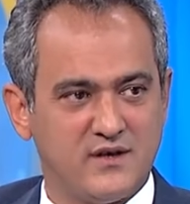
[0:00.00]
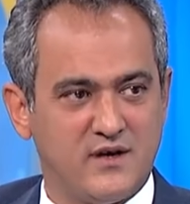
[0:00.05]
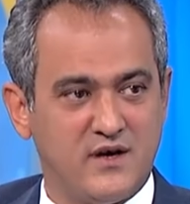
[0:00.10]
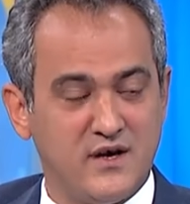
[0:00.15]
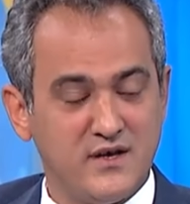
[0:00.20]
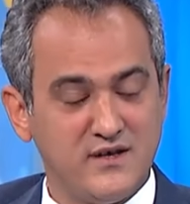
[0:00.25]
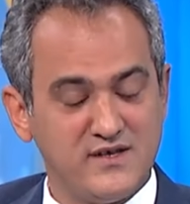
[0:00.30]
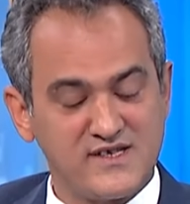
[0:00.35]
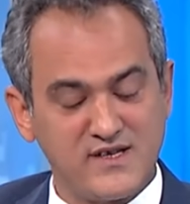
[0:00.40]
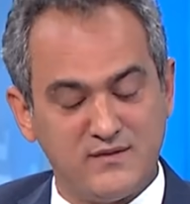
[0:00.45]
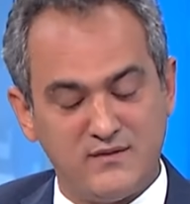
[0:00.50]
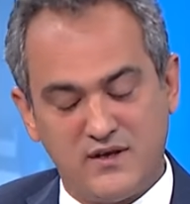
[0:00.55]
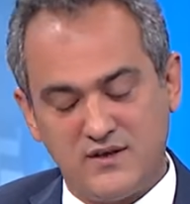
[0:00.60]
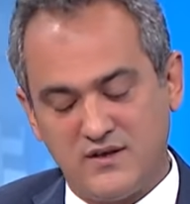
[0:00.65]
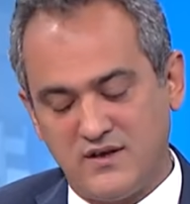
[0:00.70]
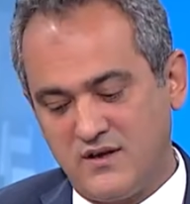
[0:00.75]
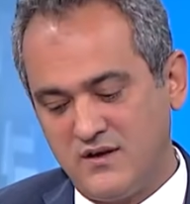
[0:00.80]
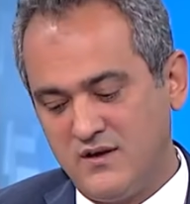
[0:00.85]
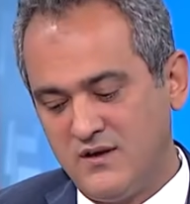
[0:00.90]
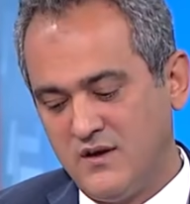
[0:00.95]
Aynı
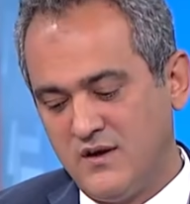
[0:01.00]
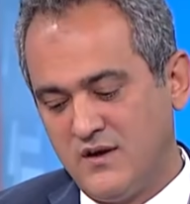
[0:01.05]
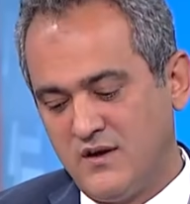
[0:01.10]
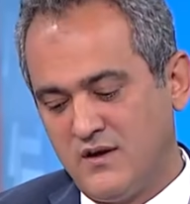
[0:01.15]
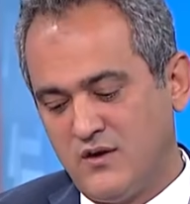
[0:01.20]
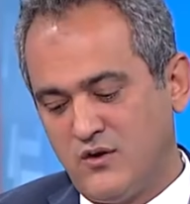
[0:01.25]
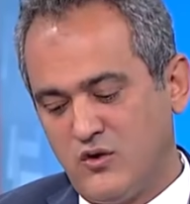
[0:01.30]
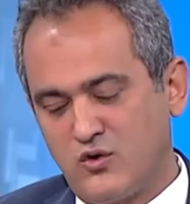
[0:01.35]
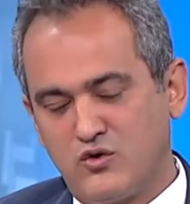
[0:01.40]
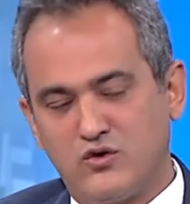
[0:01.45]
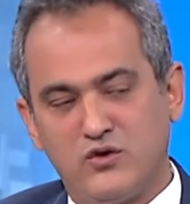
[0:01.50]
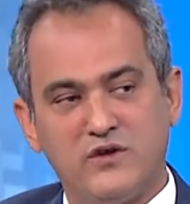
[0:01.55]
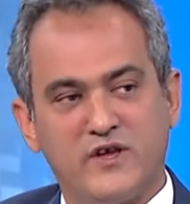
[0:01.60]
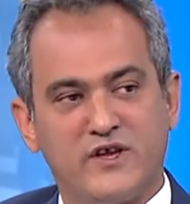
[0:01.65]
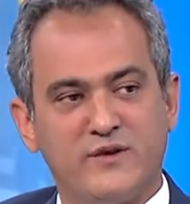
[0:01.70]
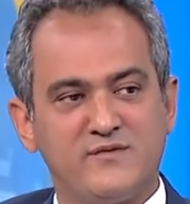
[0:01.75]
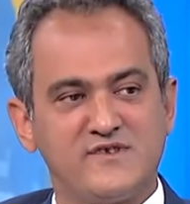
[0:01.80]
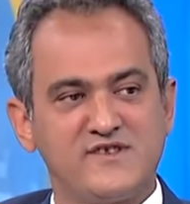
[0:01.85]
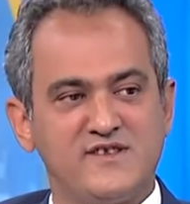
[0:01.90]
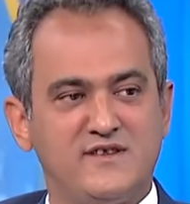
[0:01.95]
zamanda
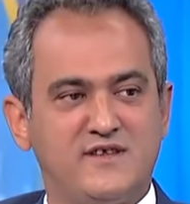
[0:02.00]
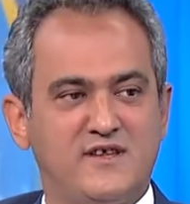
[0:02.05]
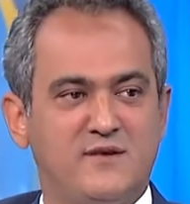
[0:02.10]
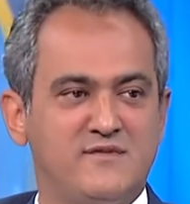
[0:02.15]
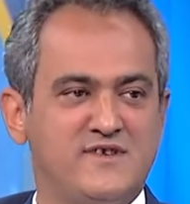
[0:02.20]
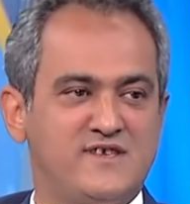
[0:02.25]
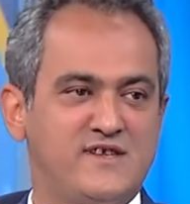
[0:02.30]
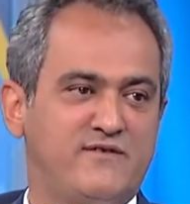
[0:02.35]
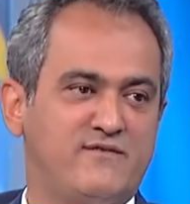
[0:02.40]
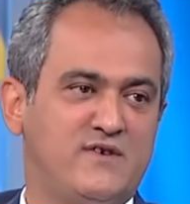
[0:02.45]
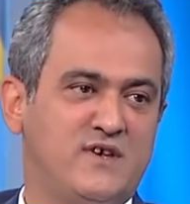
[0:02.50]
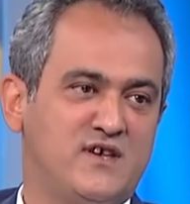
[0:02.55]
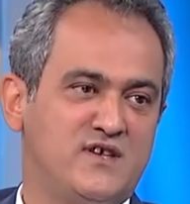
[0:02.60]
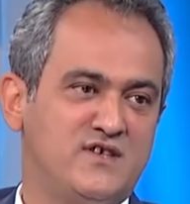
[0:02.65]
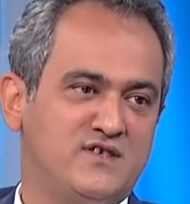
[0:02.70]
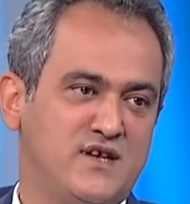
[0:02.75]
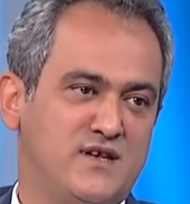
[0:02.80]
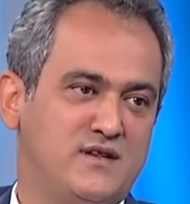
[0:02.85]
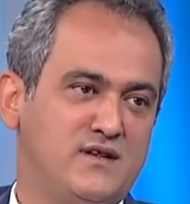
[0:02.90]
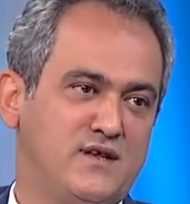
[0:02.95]
okullarımızın temizlik ve
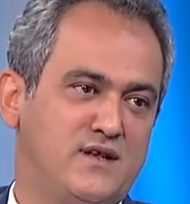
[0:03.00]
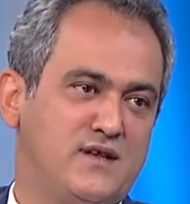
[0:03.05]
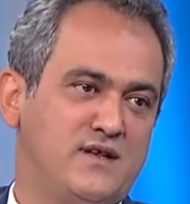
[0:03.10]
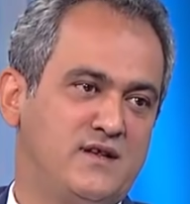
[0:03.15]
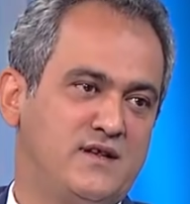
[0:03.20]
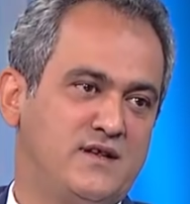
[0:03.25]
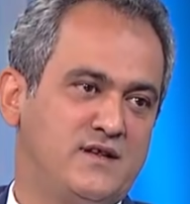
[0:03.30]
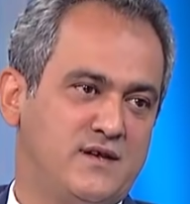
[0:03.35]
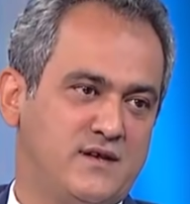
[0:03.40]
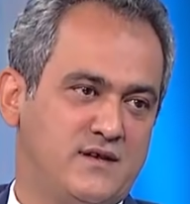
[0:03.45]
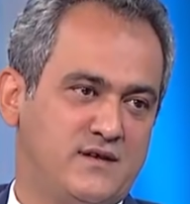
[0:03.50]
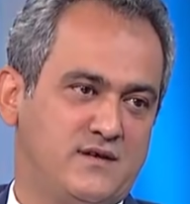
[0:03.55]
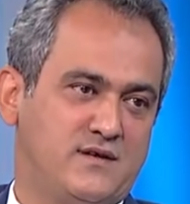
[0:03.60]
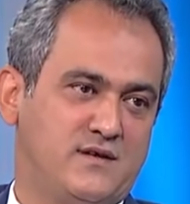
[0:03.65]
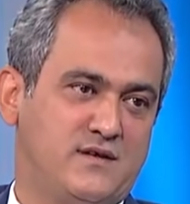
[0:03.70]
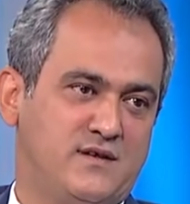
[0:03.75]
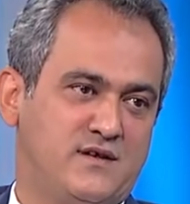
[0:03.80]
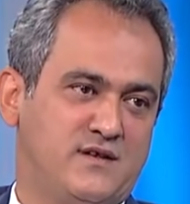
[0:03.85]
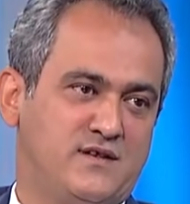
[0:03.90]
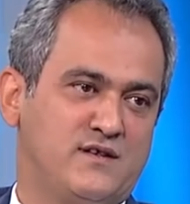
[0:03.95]
hijyenle ilgili de
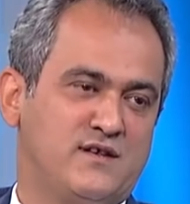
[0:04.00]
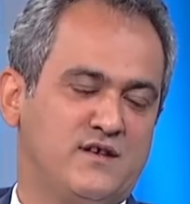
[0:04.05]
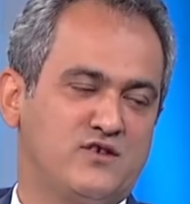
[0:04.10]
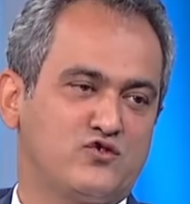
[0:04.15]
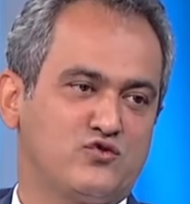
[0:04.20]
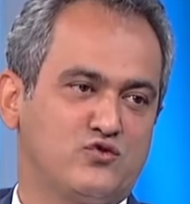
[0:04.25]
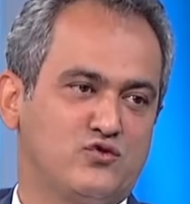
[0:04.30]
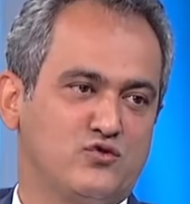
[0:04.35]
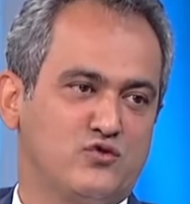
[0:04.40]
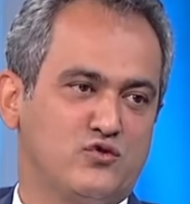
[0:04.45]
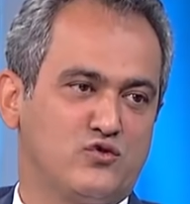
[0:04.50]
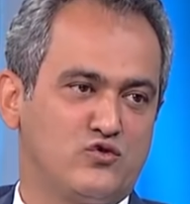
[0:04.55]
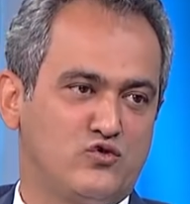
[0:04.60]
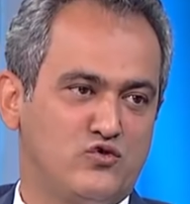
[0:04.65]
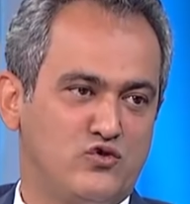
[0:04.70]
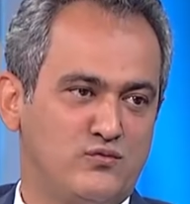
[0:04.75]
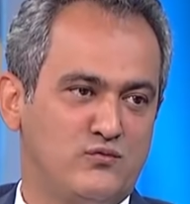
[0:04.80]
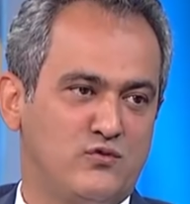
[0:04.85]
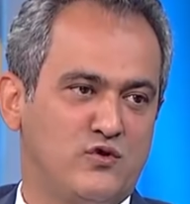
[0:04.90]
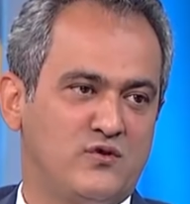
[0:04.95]
ihtiyaç duyduğu
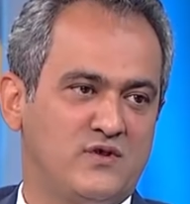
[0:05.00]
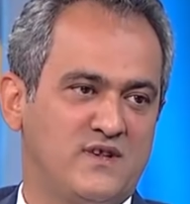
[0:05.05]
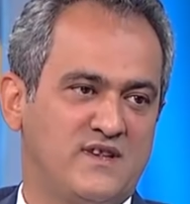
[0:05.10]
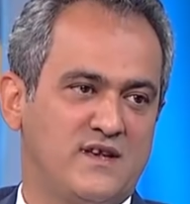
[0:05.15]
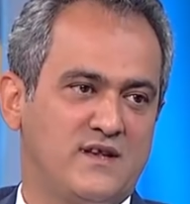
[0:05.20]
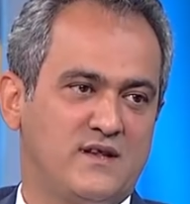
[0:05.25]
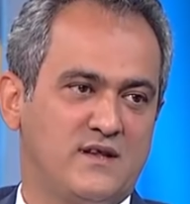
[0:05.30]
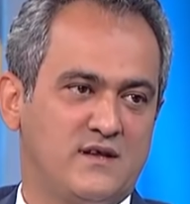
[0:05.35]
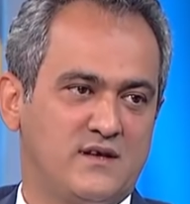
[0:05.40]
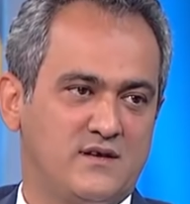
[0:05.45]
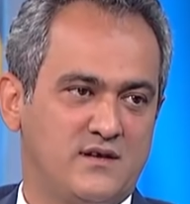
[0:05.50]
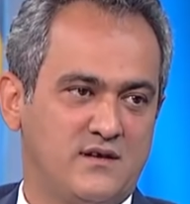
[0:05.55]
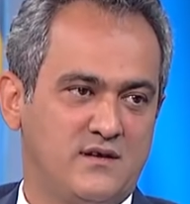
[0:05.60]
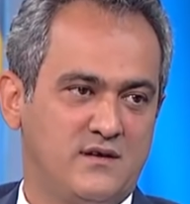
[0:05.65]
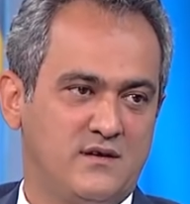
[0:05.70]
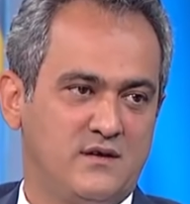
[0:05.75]
tüm ödenekleri